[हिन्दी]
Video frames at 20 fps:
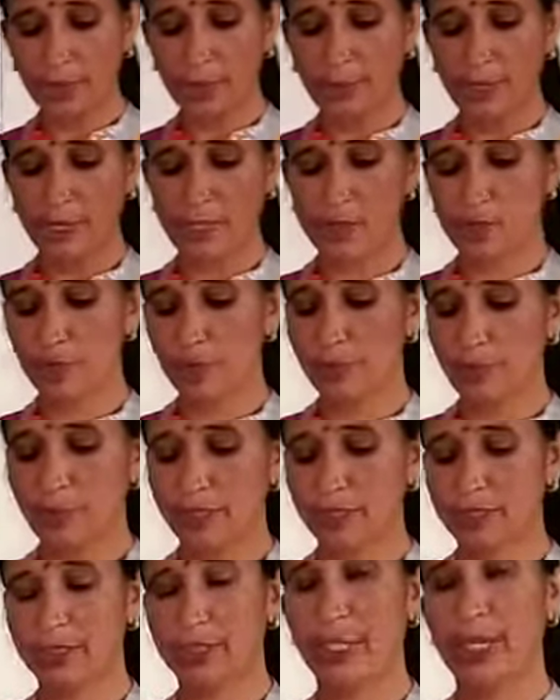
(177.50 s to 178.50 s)
प्रस्तुत
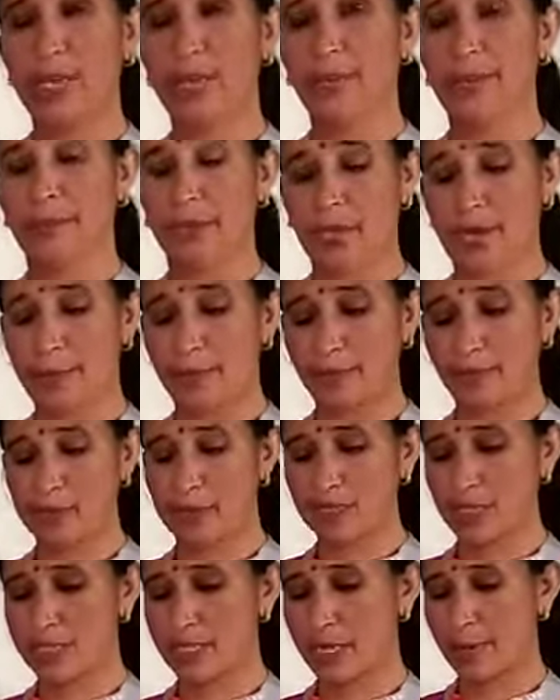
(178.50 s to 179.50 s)
पंक्तियां मैं आपको
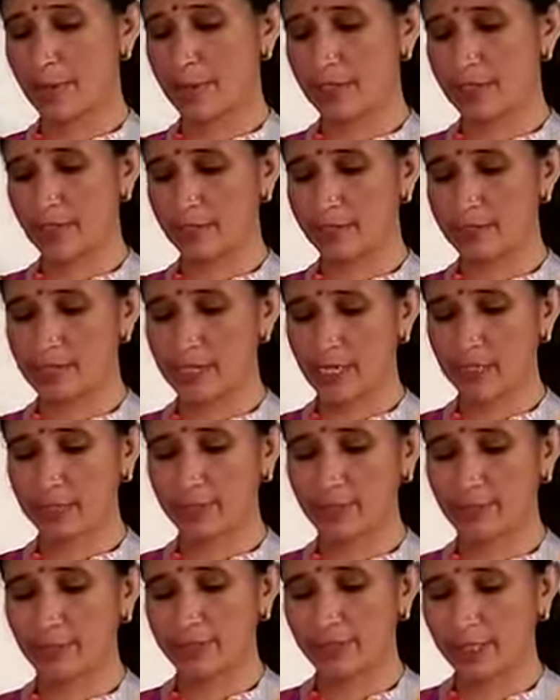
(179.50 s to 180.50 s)
इसका सेपरेशन भी साथ
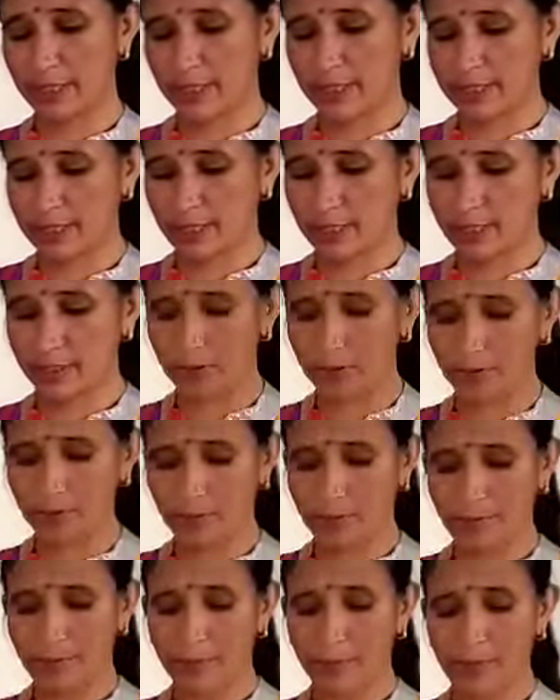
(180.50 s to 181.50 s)
में बताते चलती हूँ
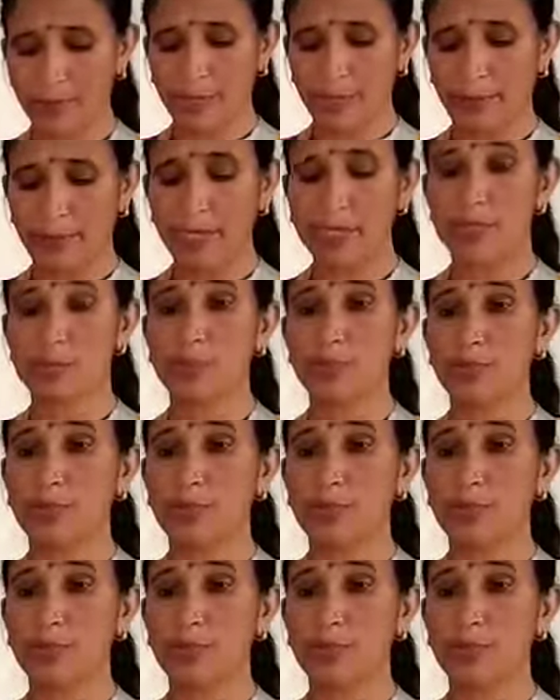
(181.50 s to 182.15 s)
प्रस्तुत